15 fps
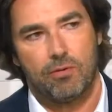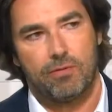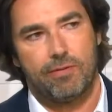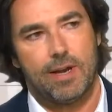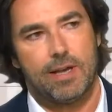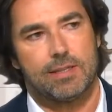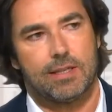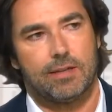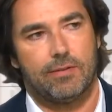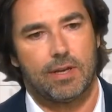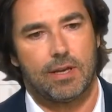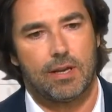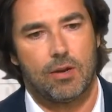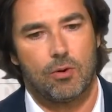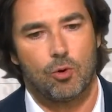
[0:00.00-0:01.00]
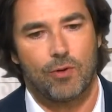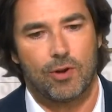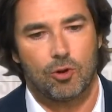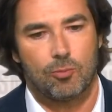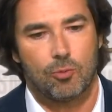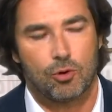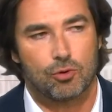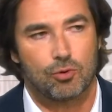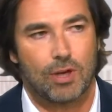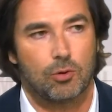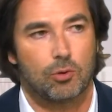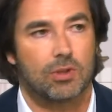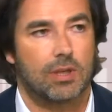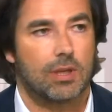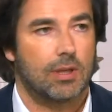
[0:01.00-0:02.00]
phase avec le gouvernement sur la
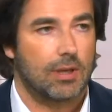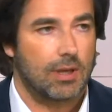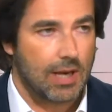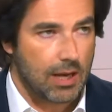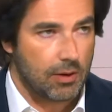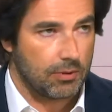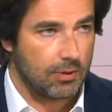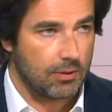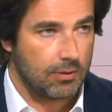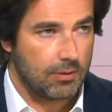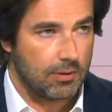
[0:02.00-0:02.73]
doctrine cloud.